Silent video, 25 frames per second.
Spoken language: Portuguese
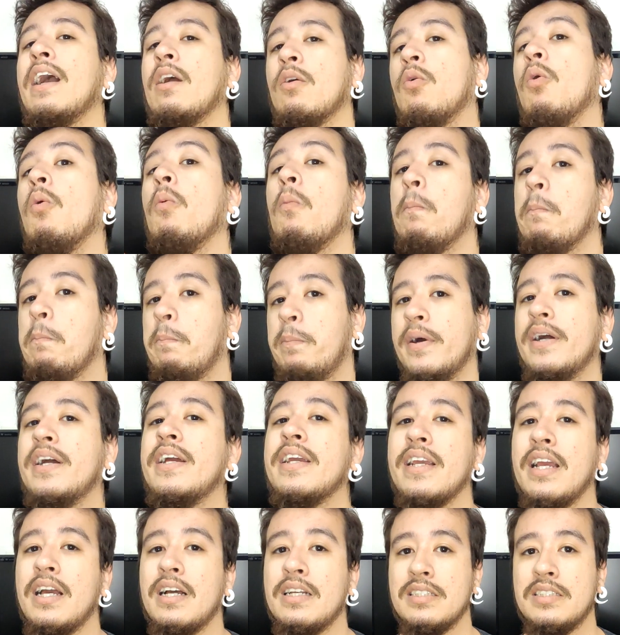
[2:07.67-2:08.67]

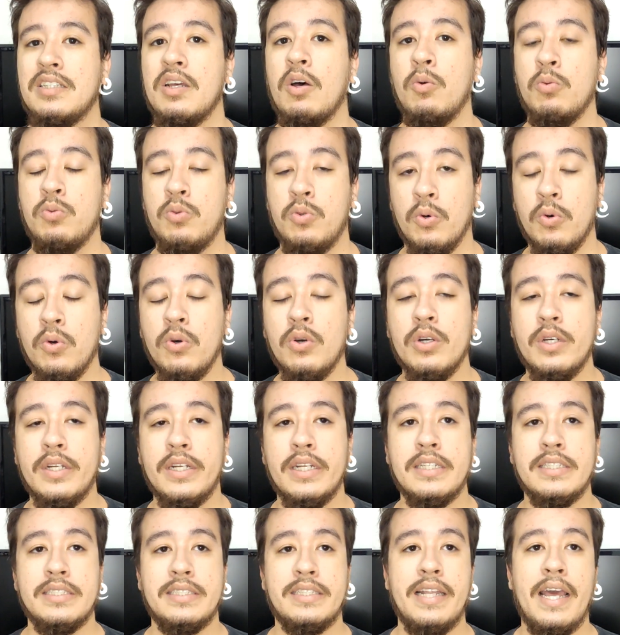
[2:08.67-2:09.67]
acompanha as
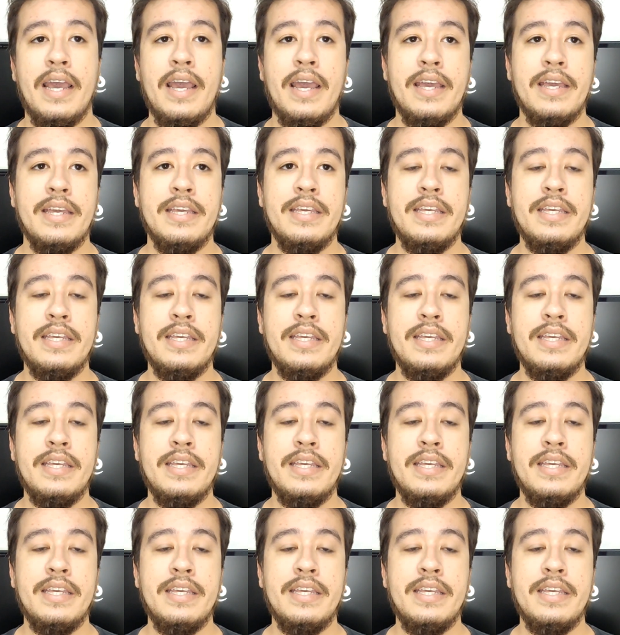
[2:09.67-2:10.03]
autoras, né?